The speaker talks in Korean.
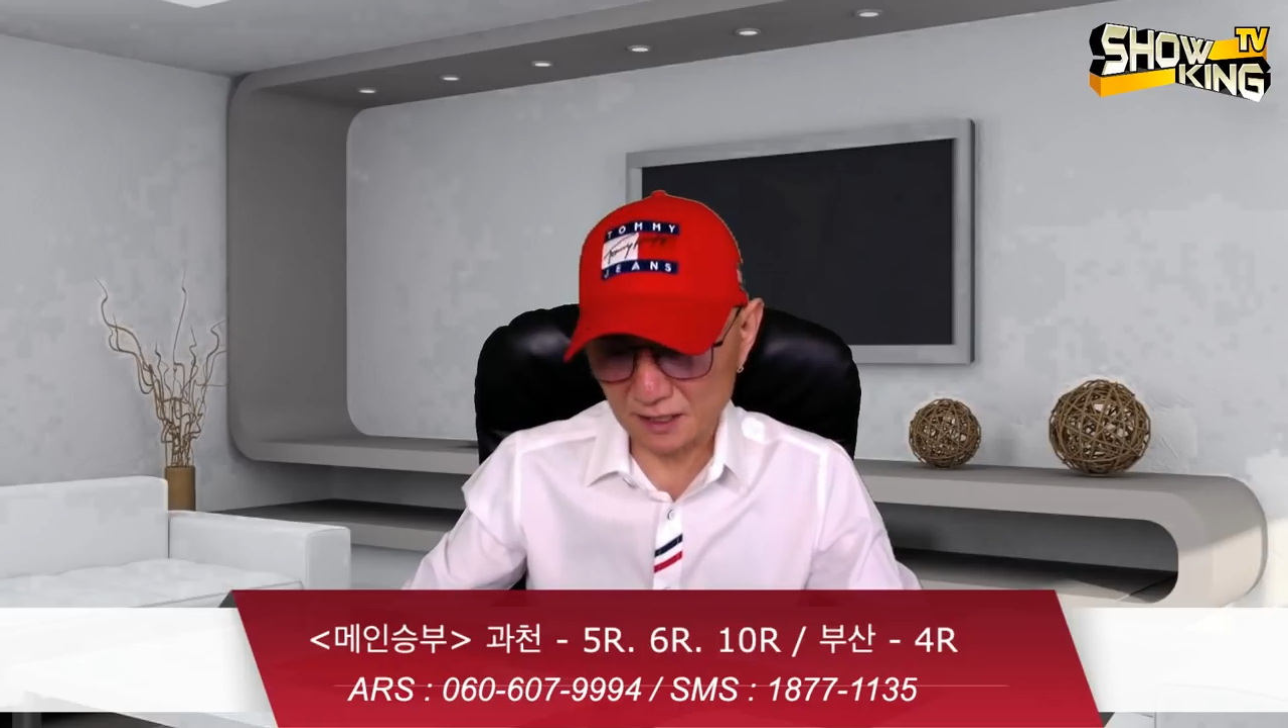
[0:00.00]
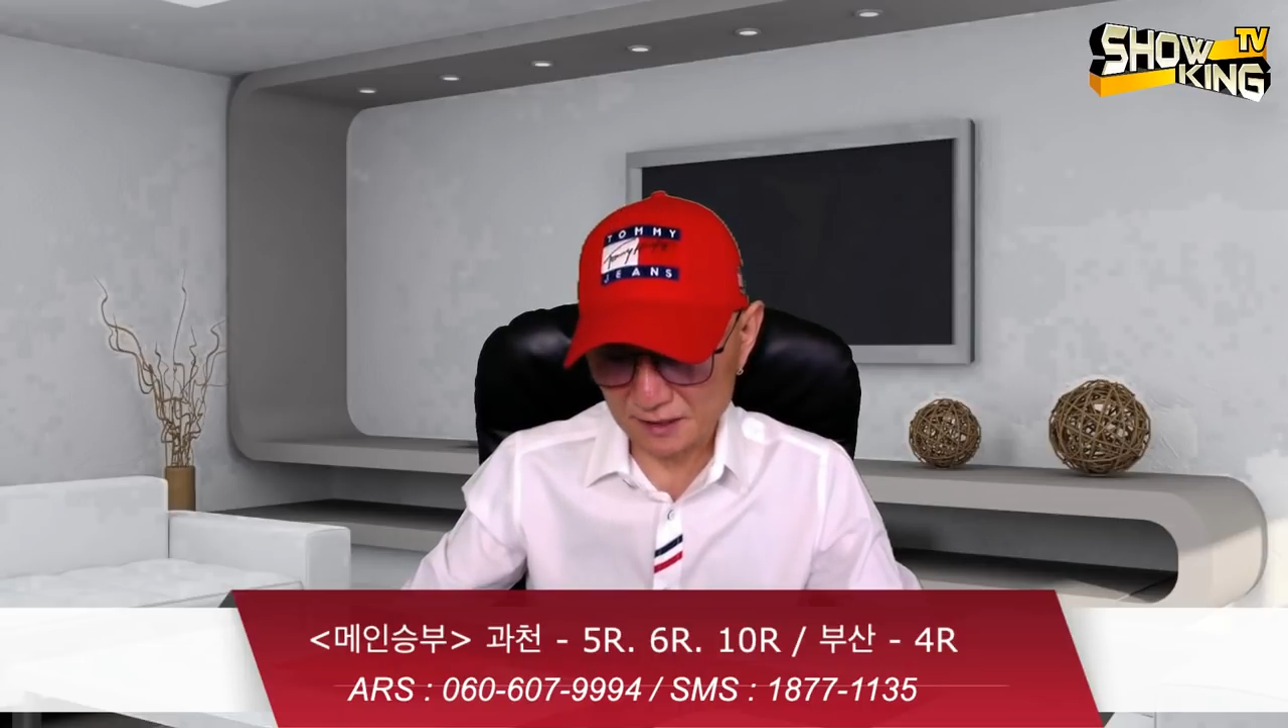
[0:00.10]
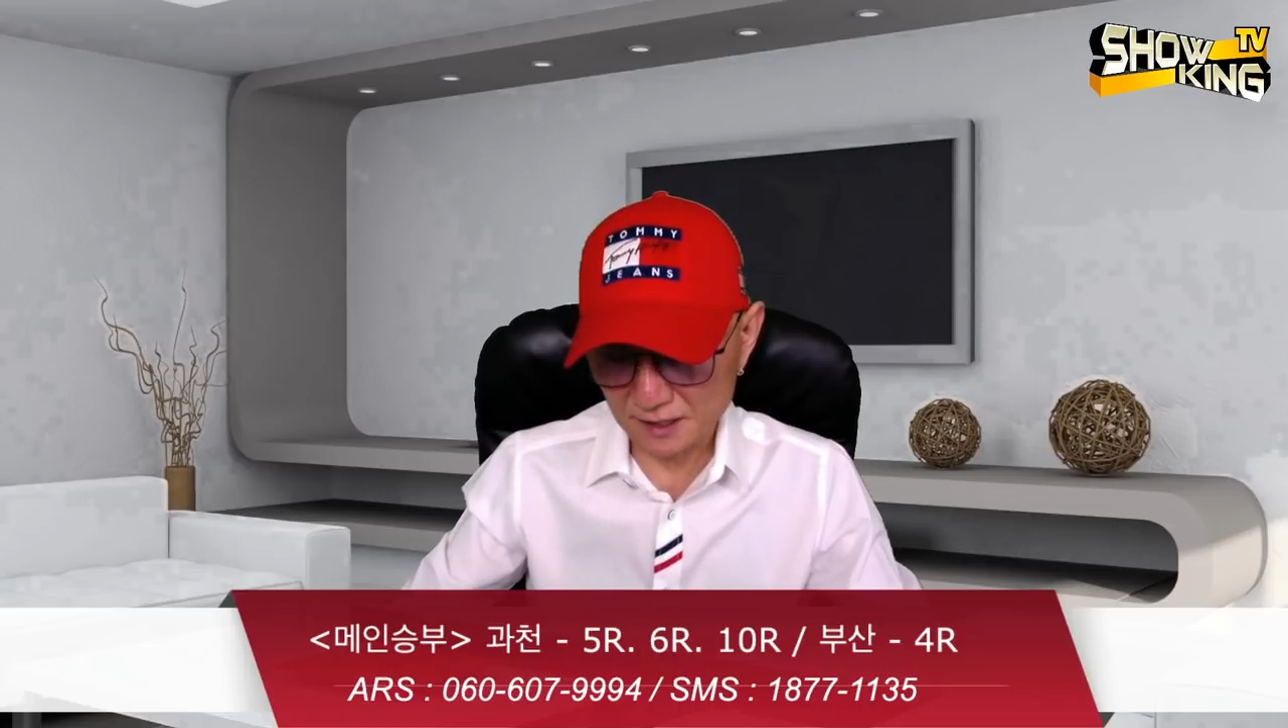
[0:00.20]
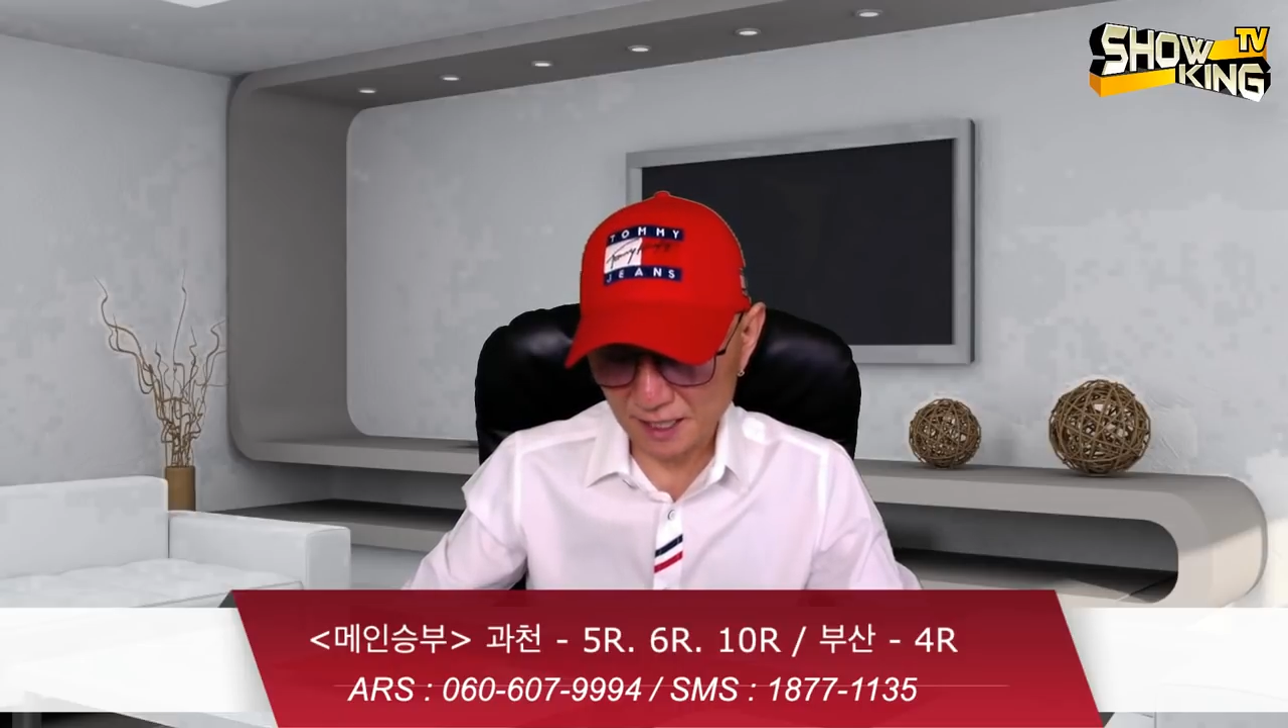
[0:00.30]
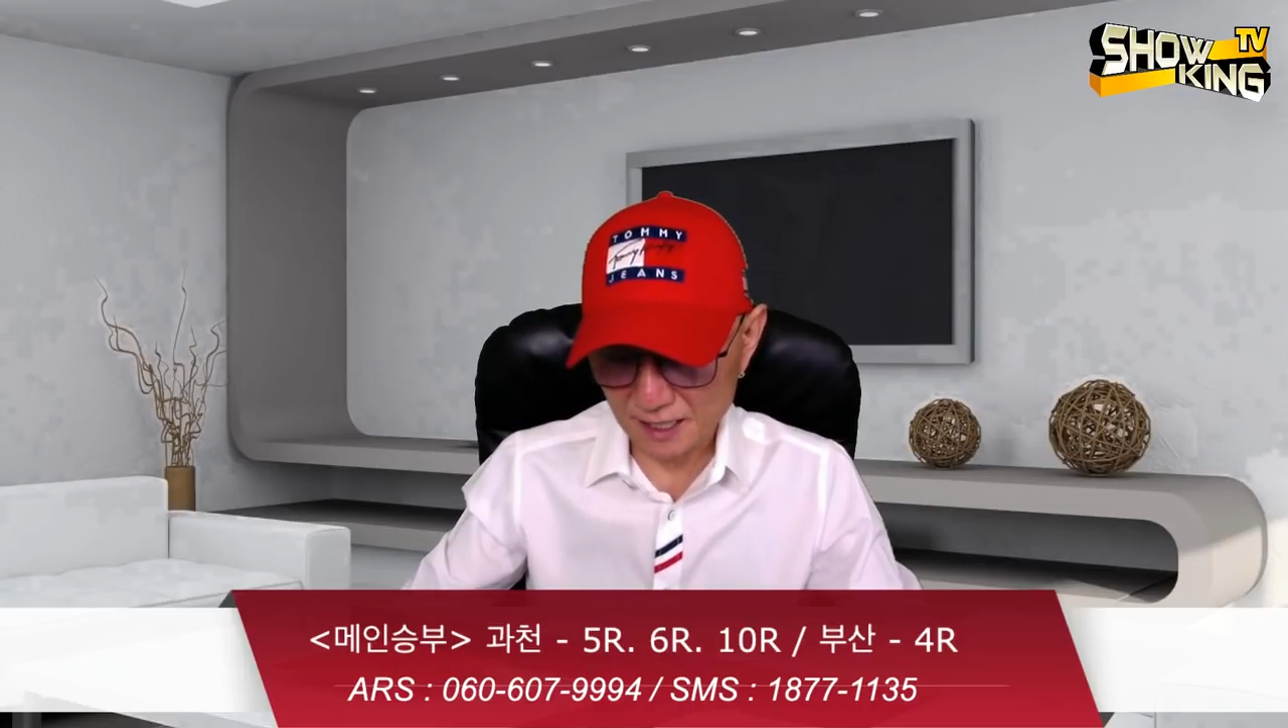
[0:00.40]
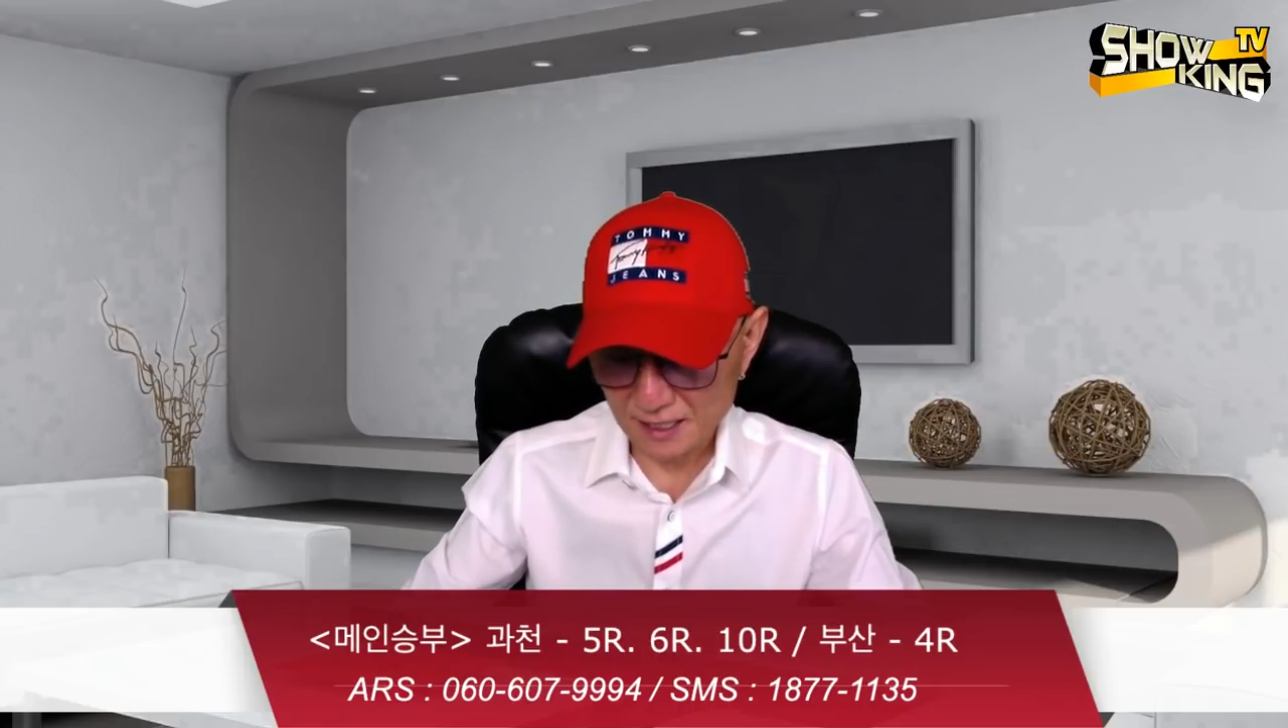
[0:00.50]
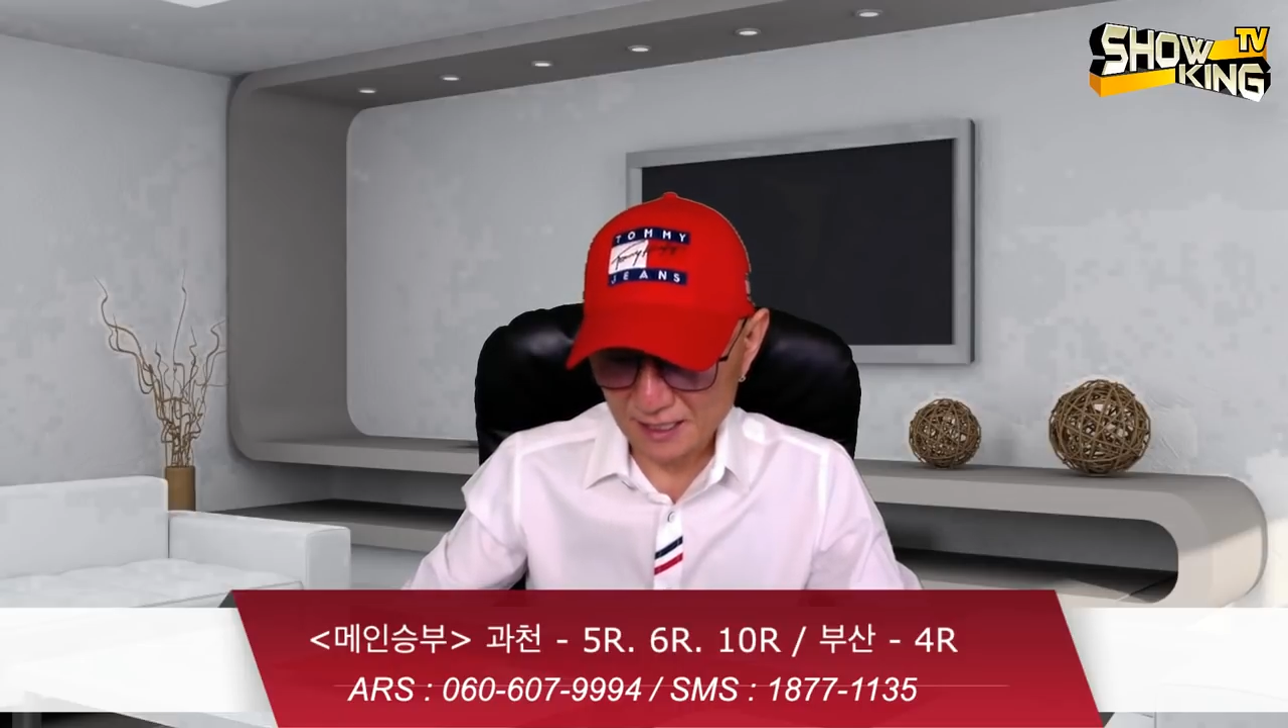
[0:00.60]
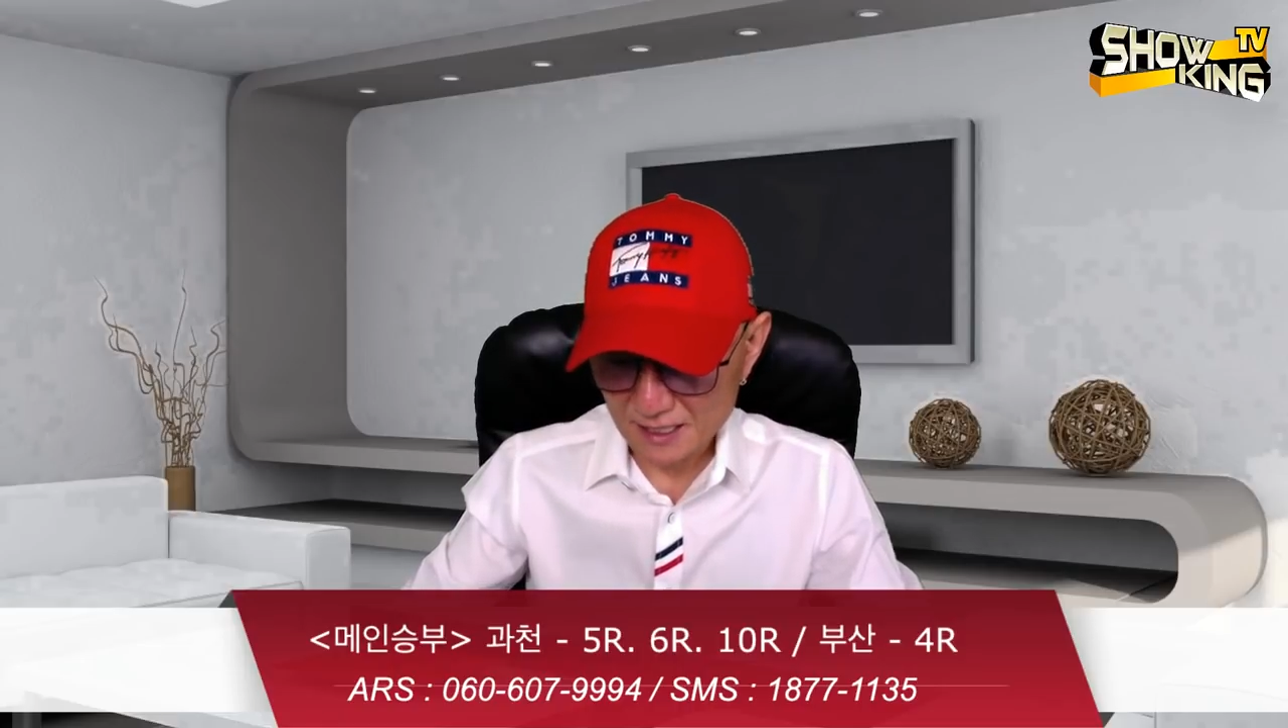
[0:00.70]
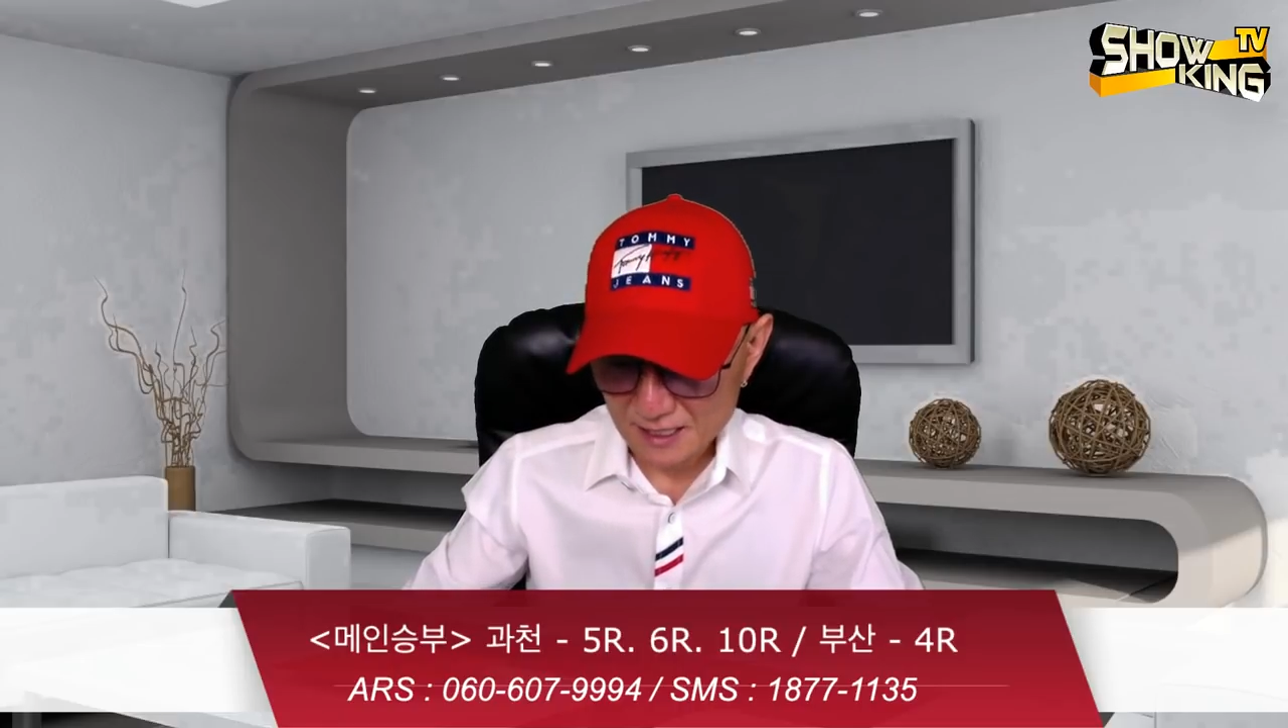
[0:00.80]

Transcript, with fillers: 되는데